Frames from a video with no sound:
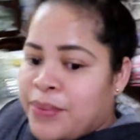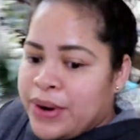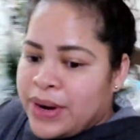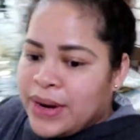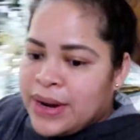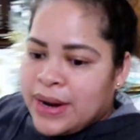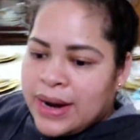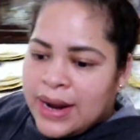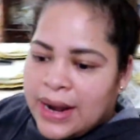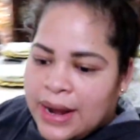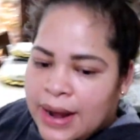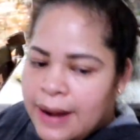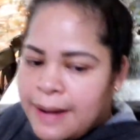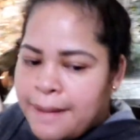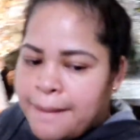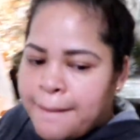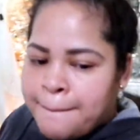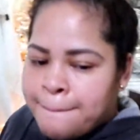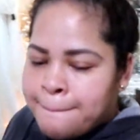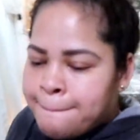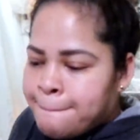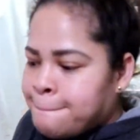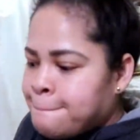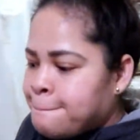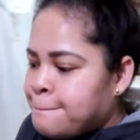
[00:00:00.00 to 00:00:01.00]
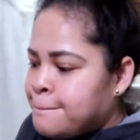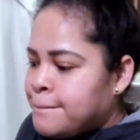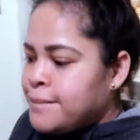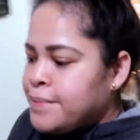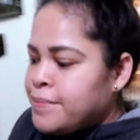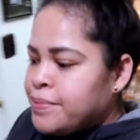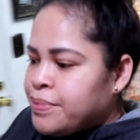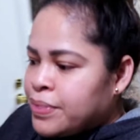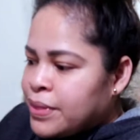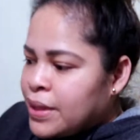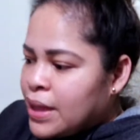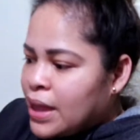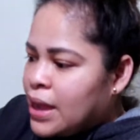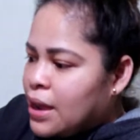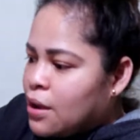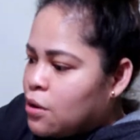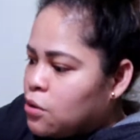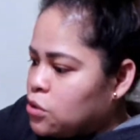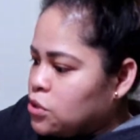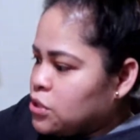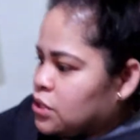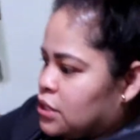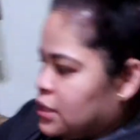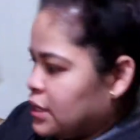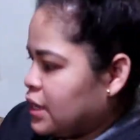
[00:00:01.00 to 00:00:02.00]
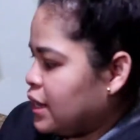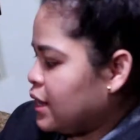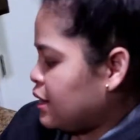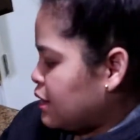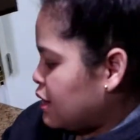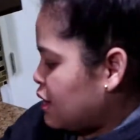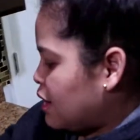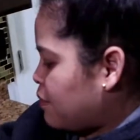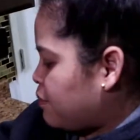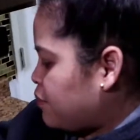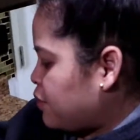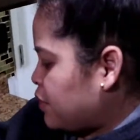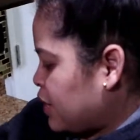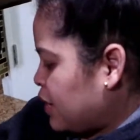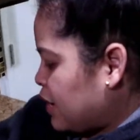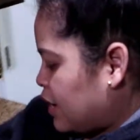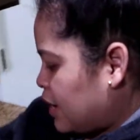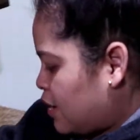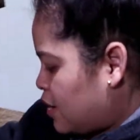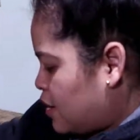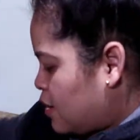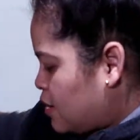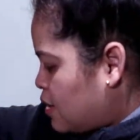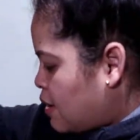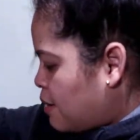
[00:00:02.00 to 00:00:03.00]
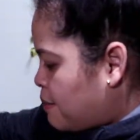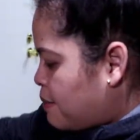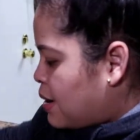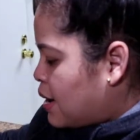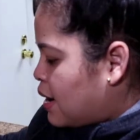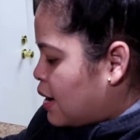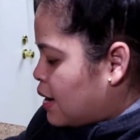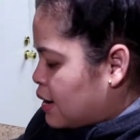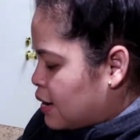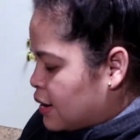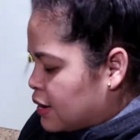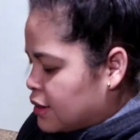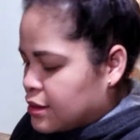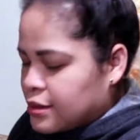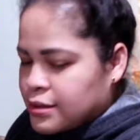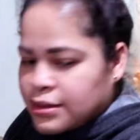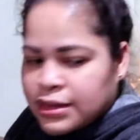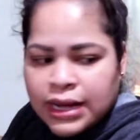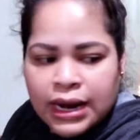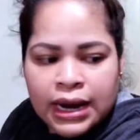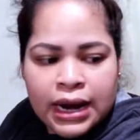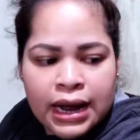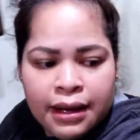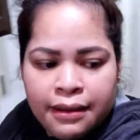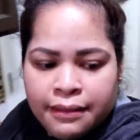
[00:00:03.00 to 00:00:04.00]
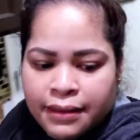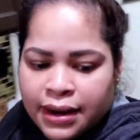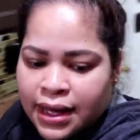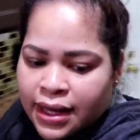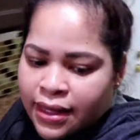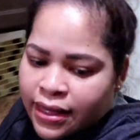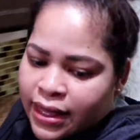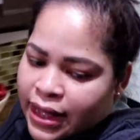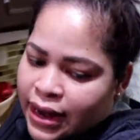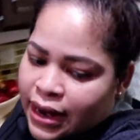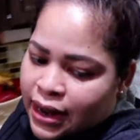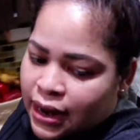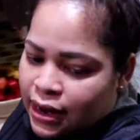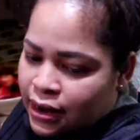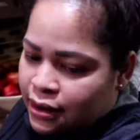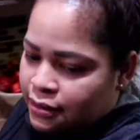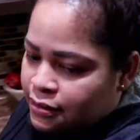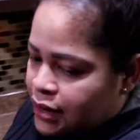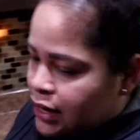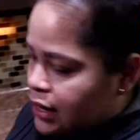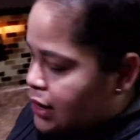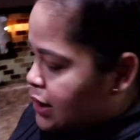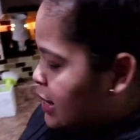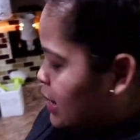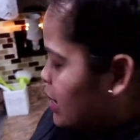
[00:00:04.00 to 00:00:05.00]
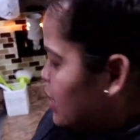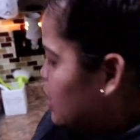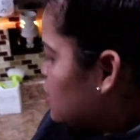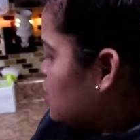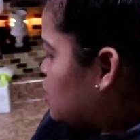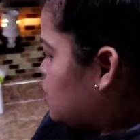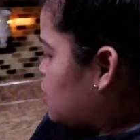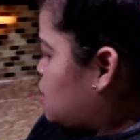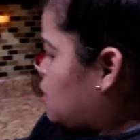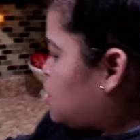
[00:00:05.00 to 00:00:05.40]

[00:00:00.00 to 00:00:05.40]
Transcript: poner a, a cocinar ya porque ya me agarré de estar la bladera y la bladera.